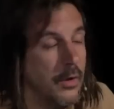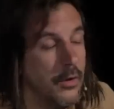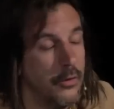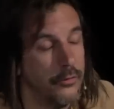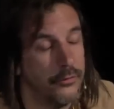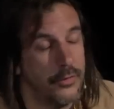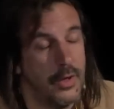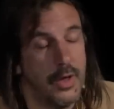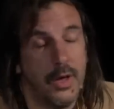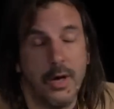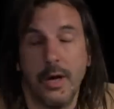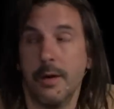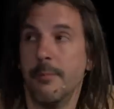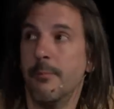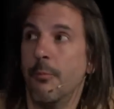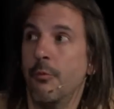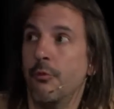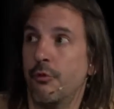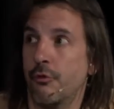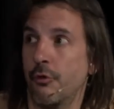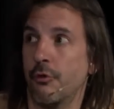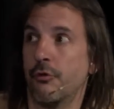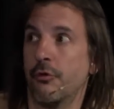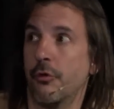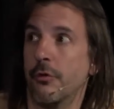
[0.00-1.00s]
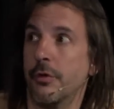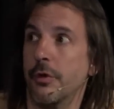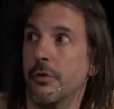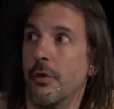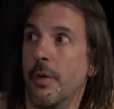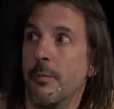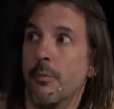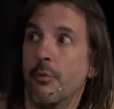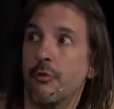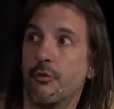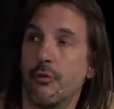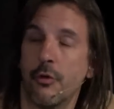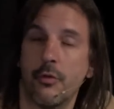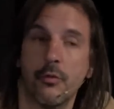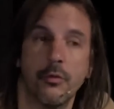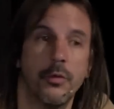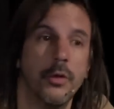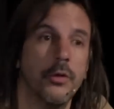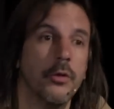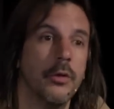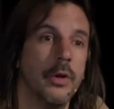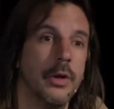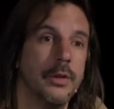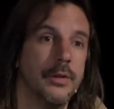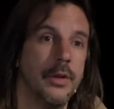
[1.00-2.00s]
O sea, hay mucho sonido, hay mucho
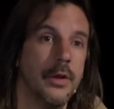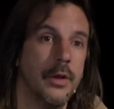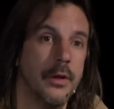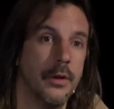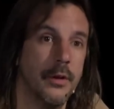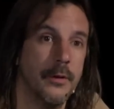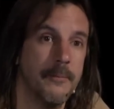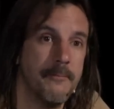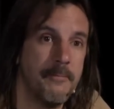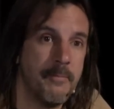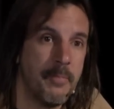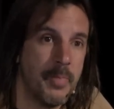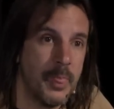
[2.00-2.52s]
ruido en el tigre.